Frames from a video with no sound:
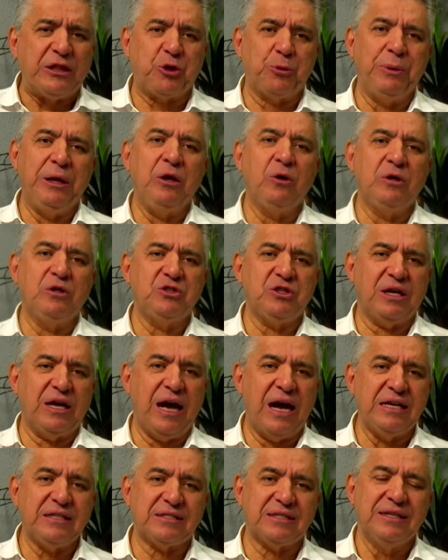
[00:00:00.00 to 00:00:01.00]
milhões de
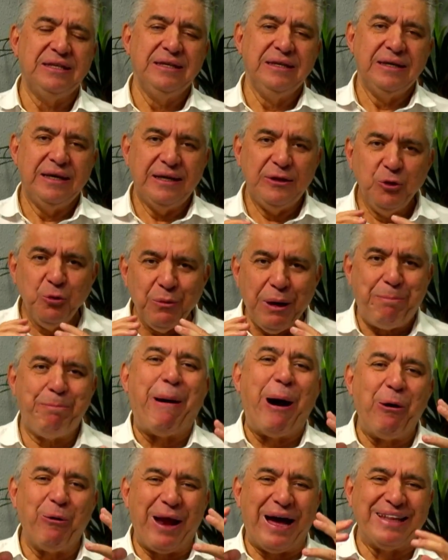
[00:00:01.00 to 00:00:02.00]
reais numa
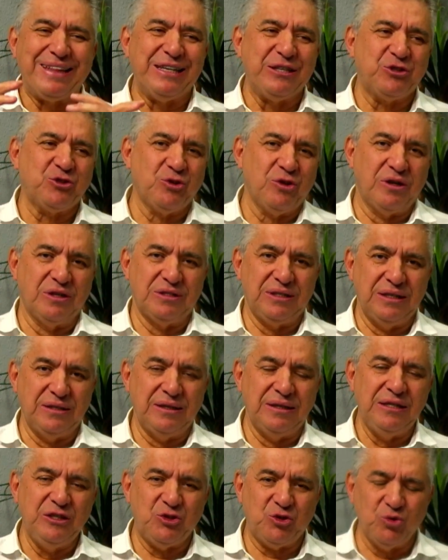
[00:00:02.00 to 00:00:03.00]
paulada só.
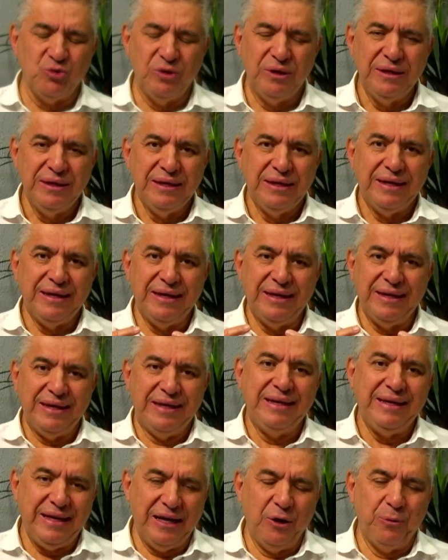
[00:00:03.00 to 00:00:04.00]
Zena. Isso é,
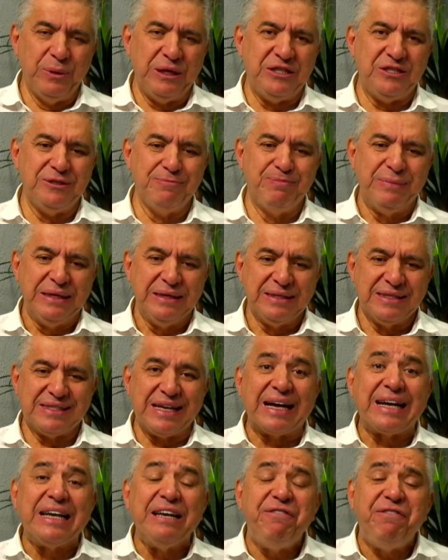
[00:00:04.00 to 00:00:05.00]
realmente
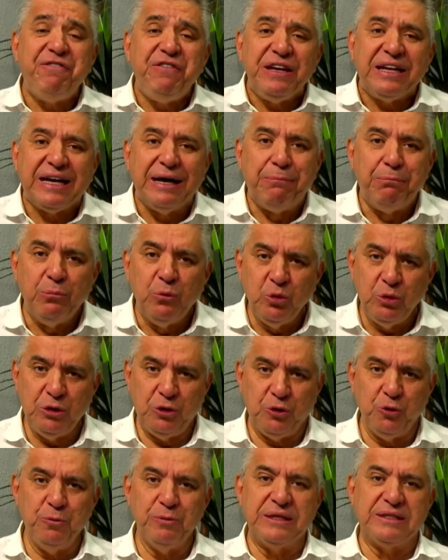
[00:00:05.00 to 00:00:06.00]
sacrifica
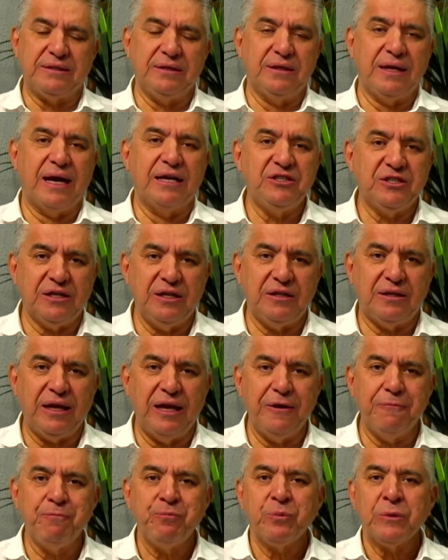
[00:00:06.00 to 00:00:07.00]
muito uma cidade que
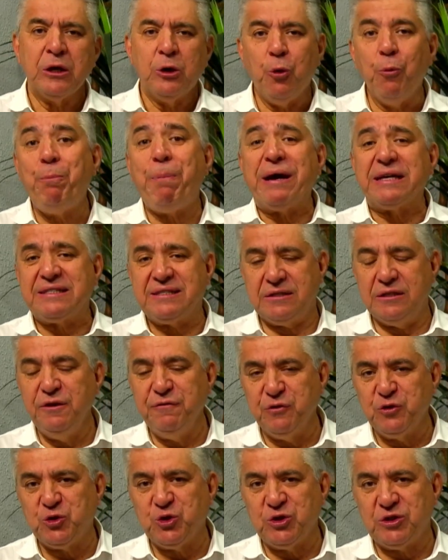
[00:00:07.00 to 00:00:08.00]
tem um
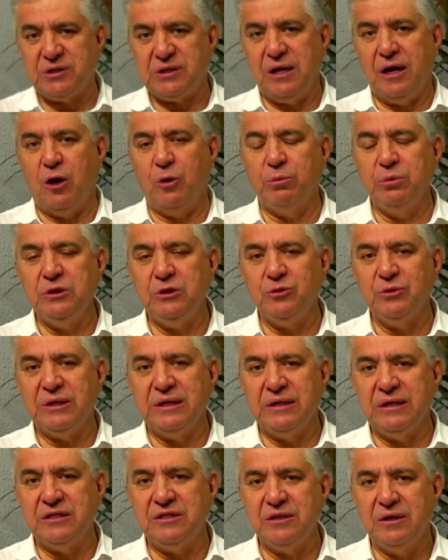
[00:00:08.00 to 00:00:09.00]
passivo social muito
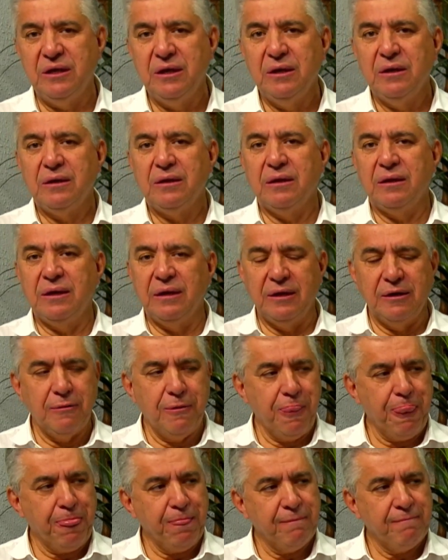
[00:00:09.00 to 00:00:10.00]
grande. É dívida que é, o senhor é. não
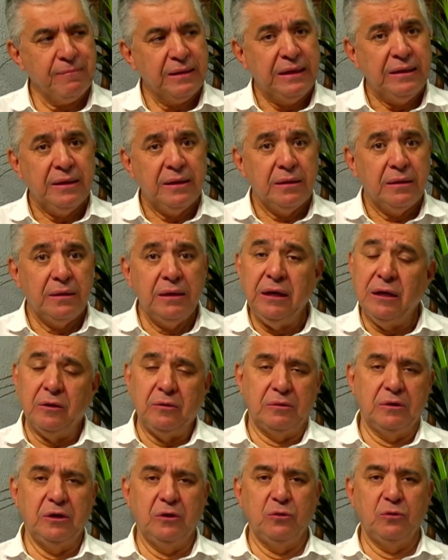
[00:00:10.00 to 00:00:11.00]
fez, né?
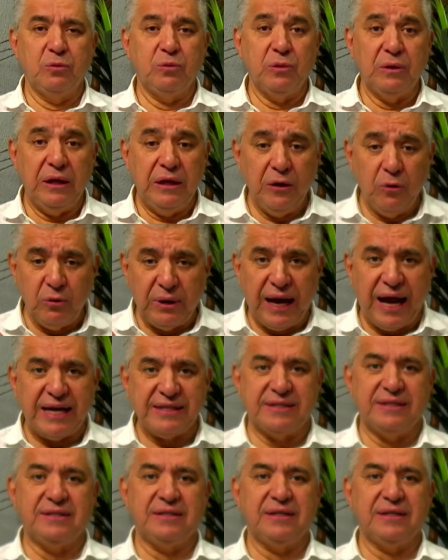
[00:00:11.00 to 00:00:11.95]
Não, eu, eu tá graças a